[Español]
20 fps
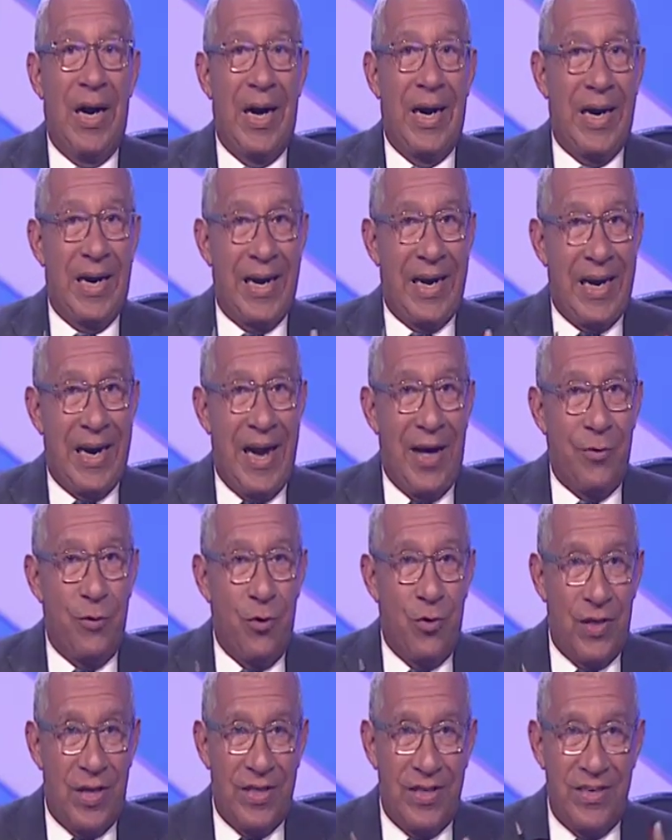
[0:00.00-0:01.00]

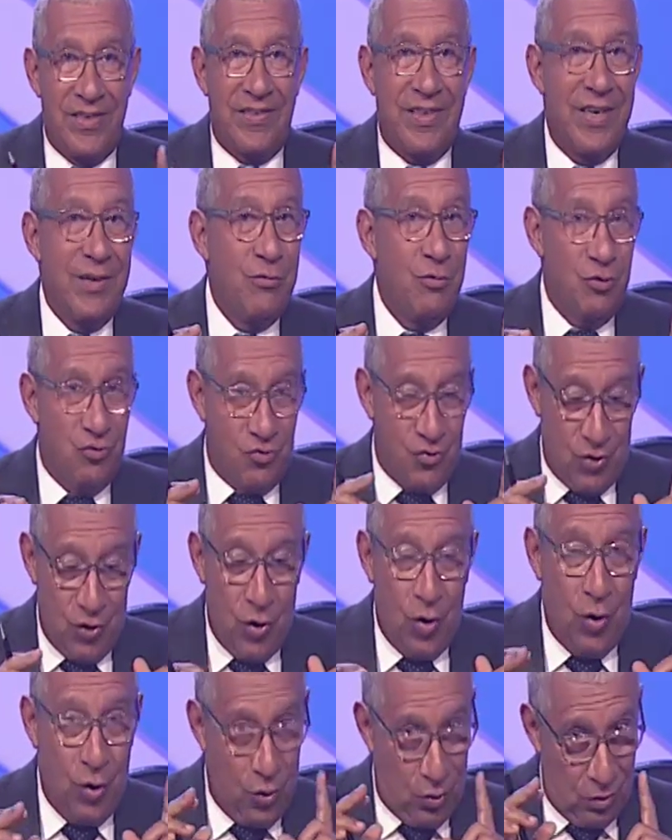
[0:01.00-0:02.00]
agregado de
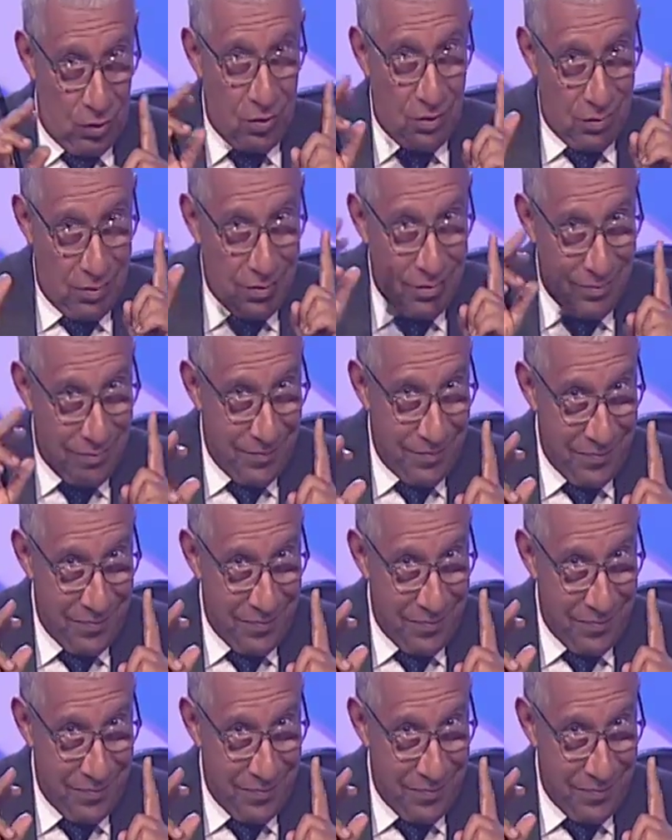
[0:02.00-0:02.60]
distribución